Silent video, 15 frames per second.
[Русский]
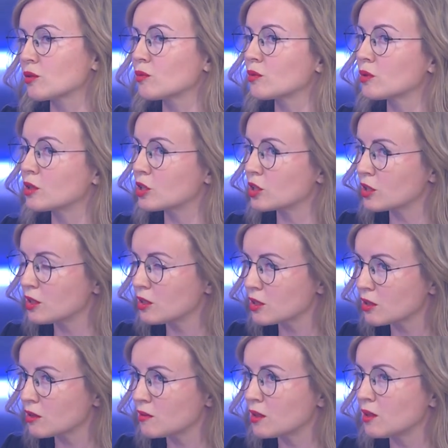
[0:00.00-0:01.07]
но и
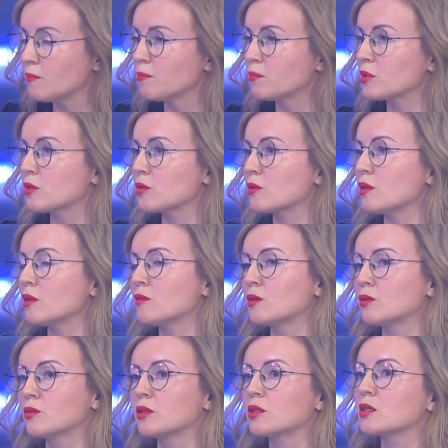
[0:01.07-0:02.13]
Гражданского процессуального
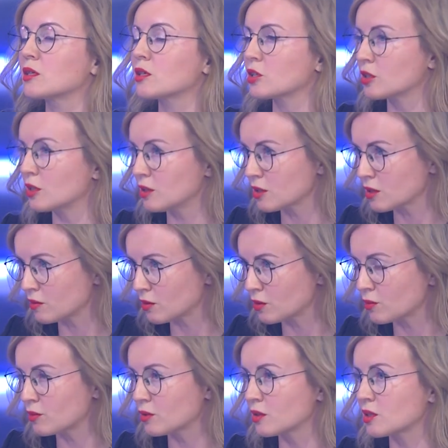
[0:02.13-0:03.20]
кодекса, Гражданского
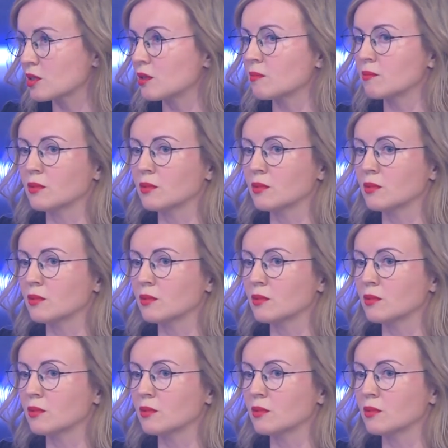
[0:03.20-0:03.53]
кодекса,